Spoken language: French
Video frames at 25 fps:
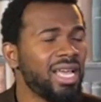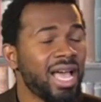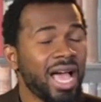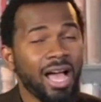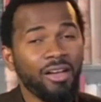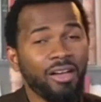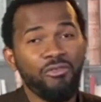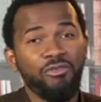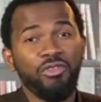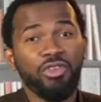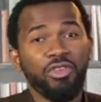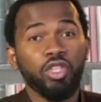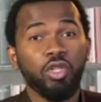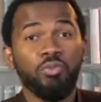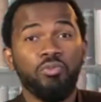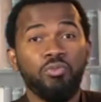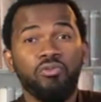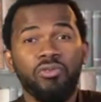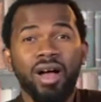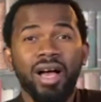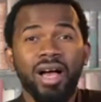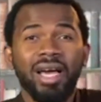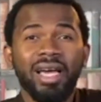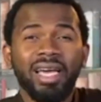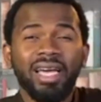afin de
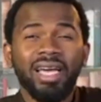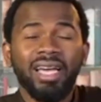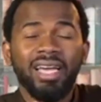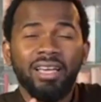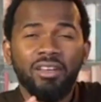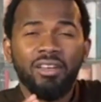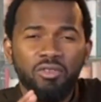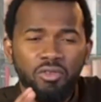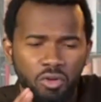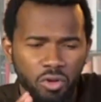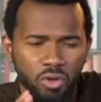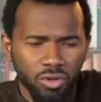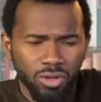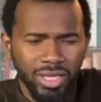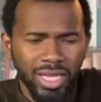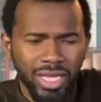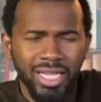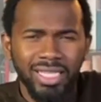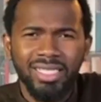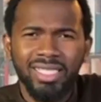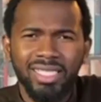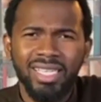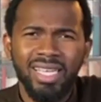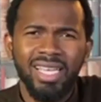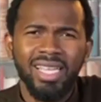pouvoir
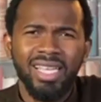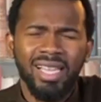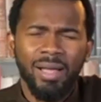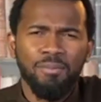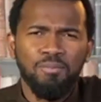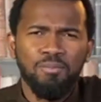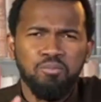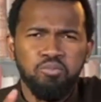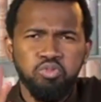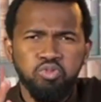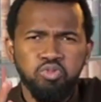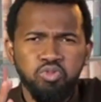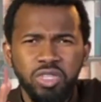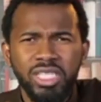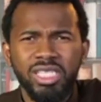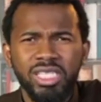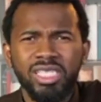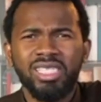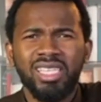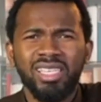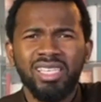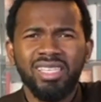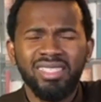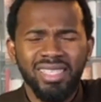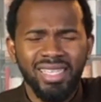reconnaître la la
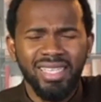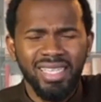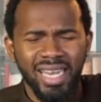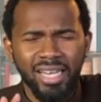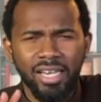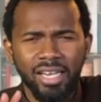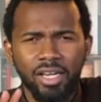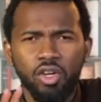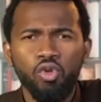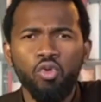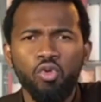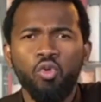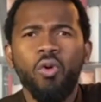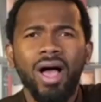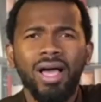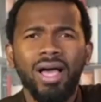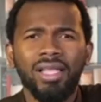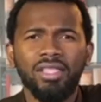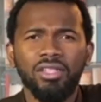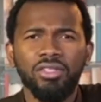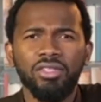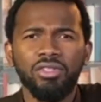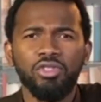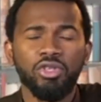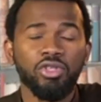puissance et la gloire
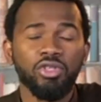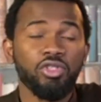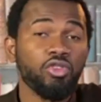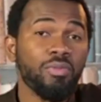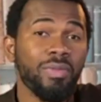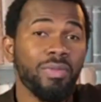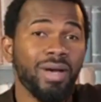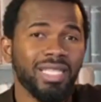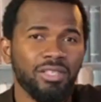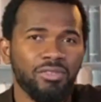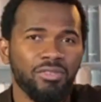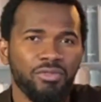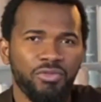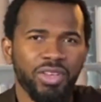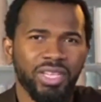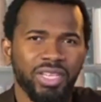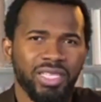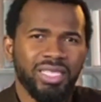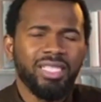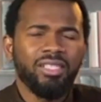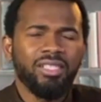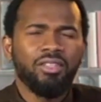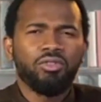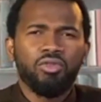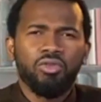de Dieu se
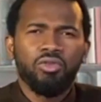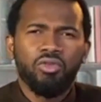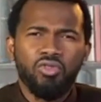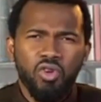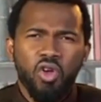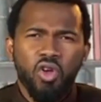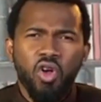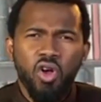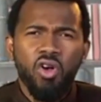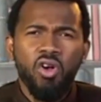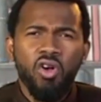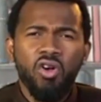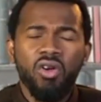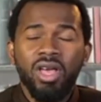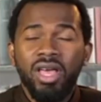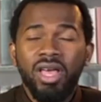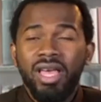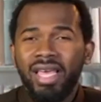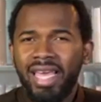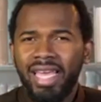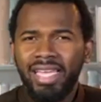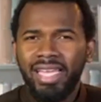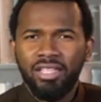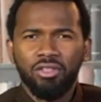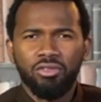manifester dans ton corps
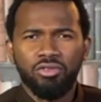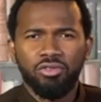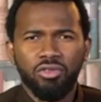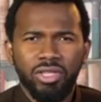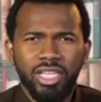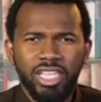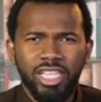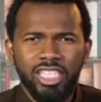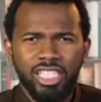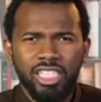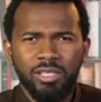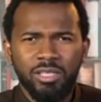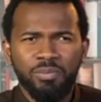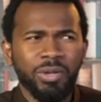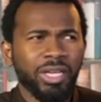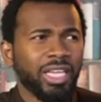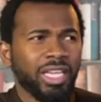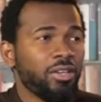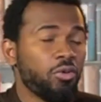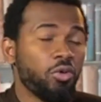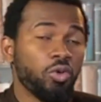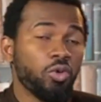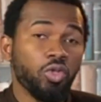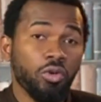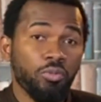et dans ton esprit
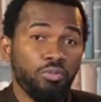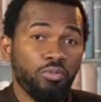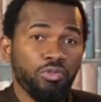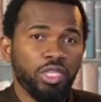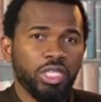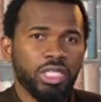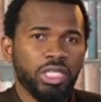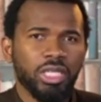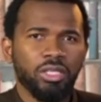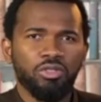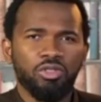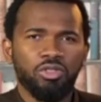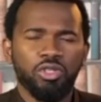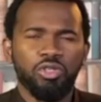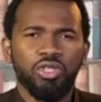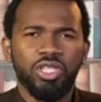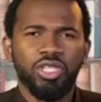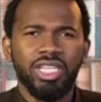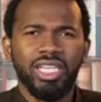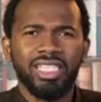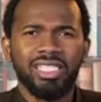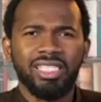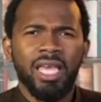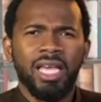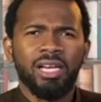au nom puissant de
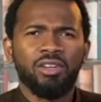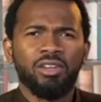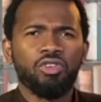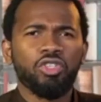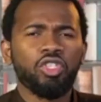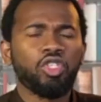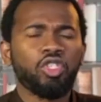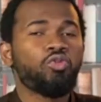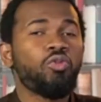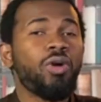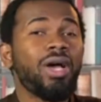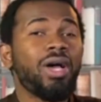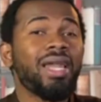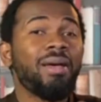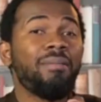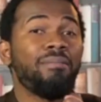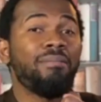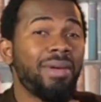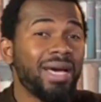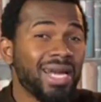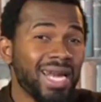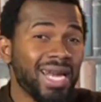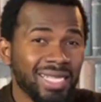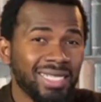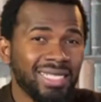Jésus-Christ. Quelle que soit la
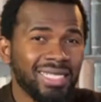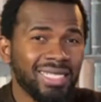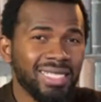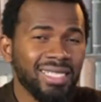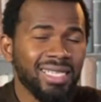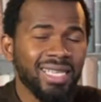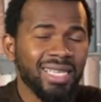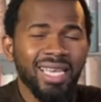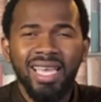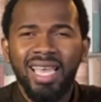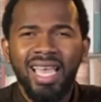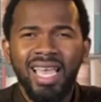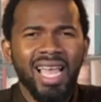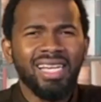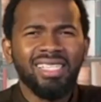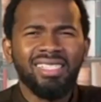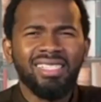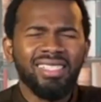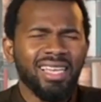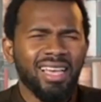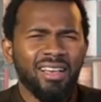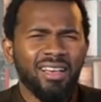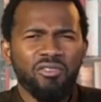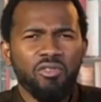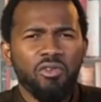maladie, elle
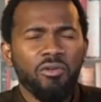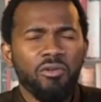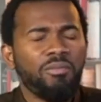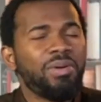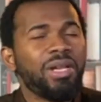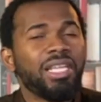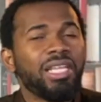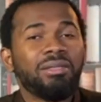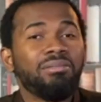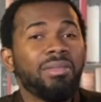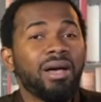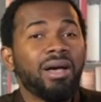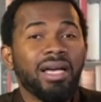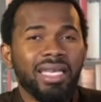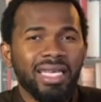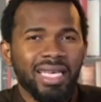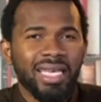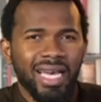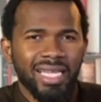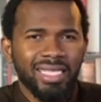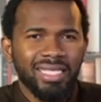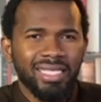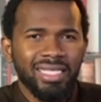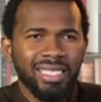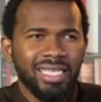sera complètement
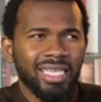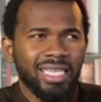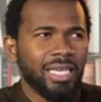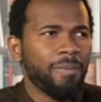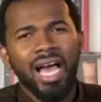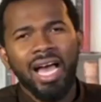éradiquée.